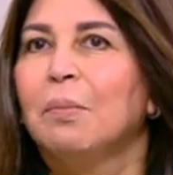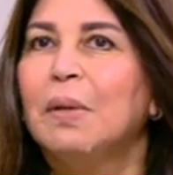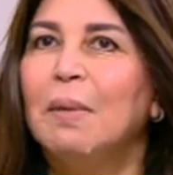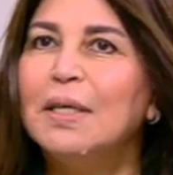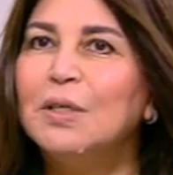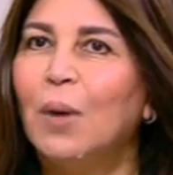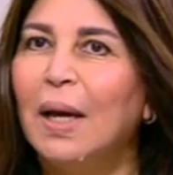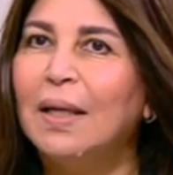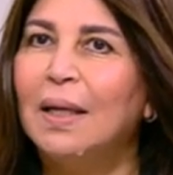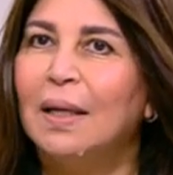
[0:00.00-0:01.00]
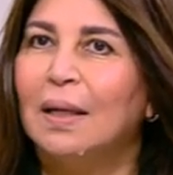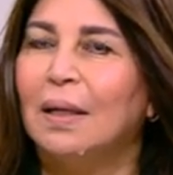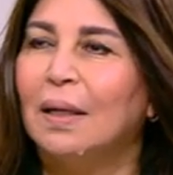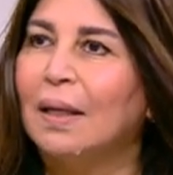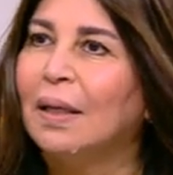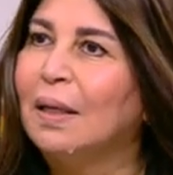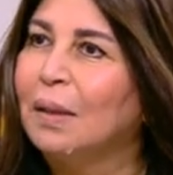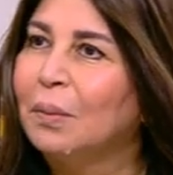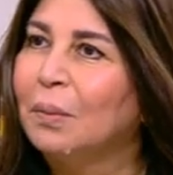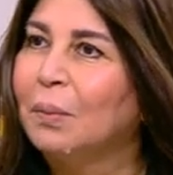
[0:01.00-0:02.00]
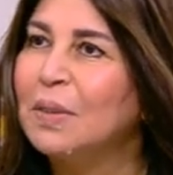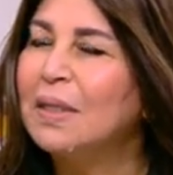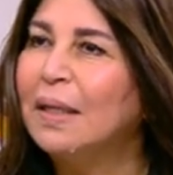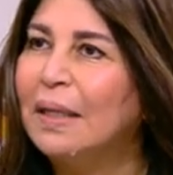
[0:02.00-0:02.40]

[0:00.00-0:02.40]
بيميزه حاجه آه، بسيطه